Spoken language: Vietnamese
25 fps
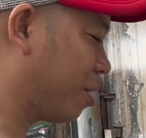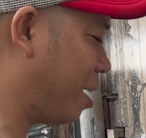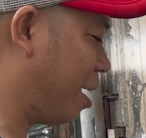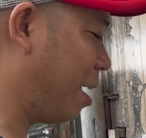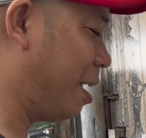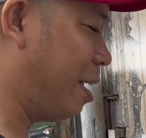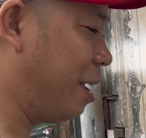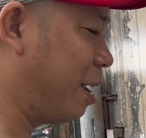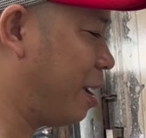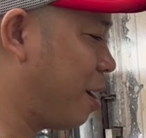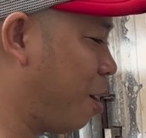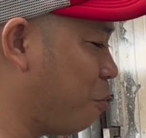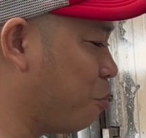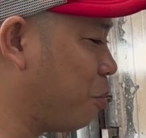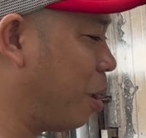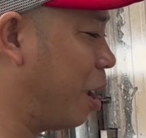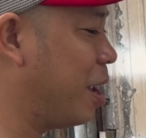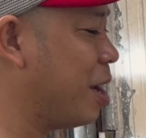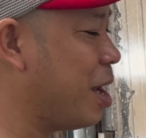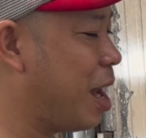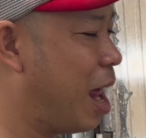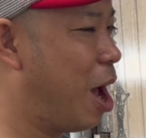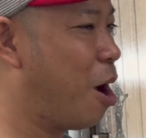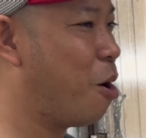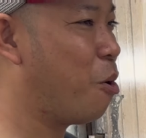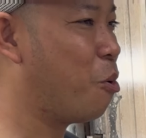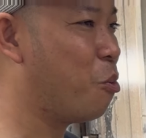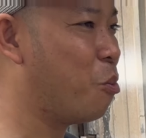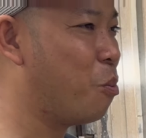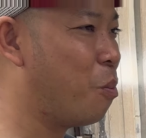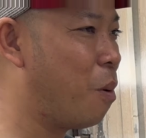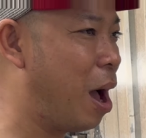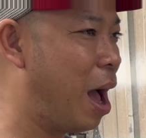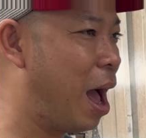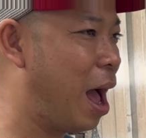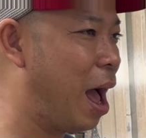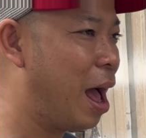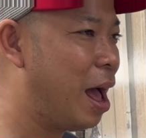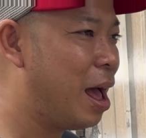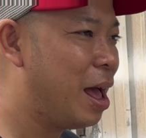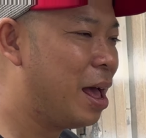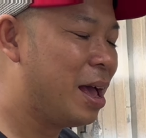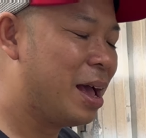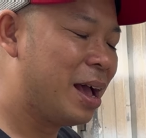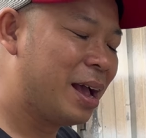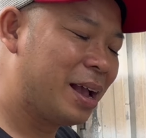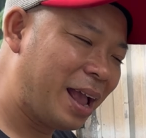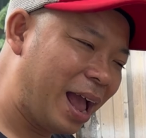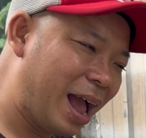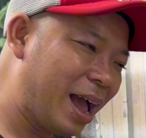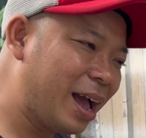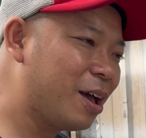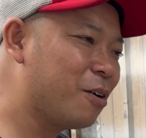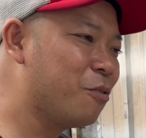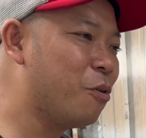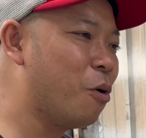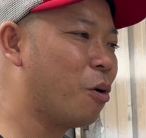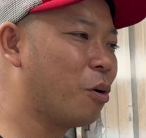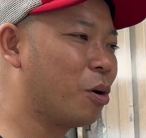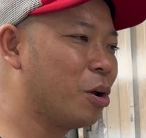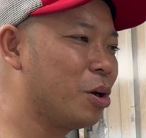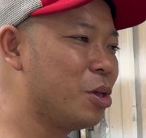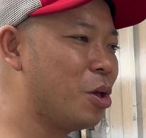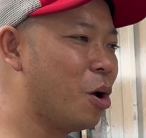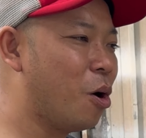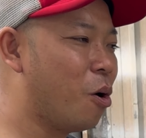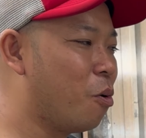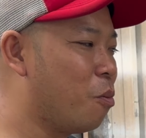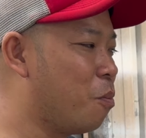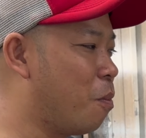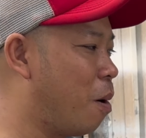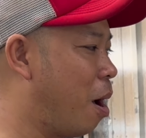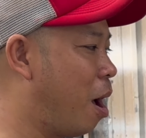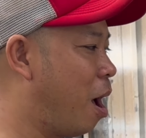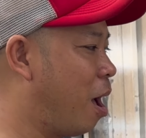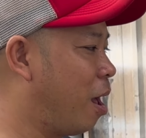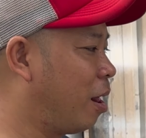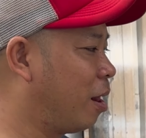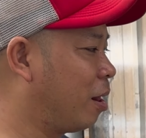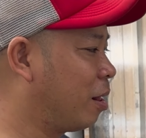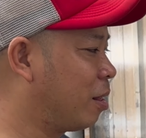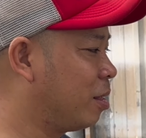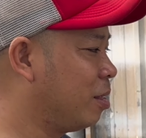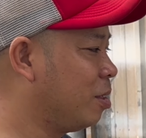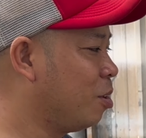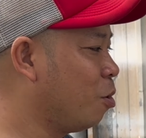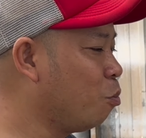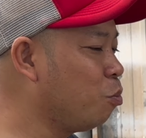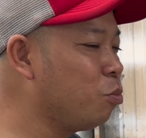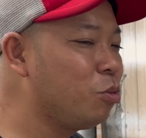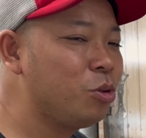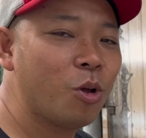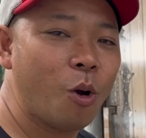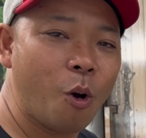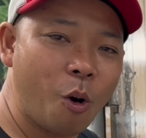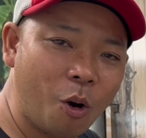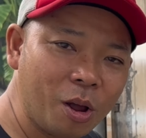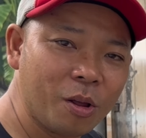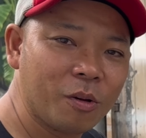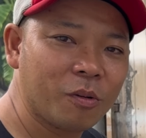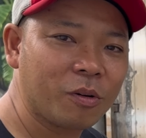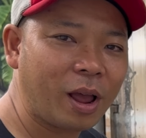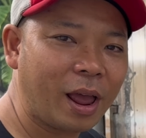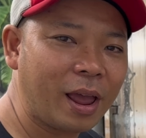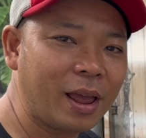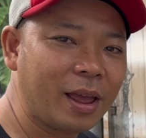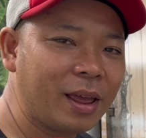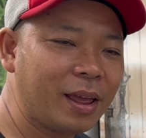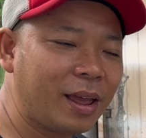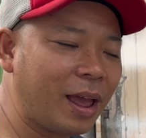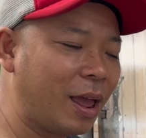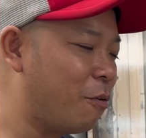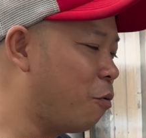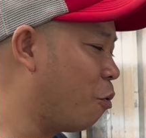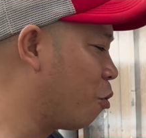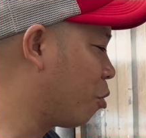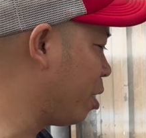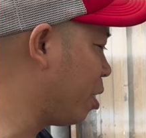thì không thể nào mà gắn cái phục nó vô mà nhún thua cái cái, cái cây phục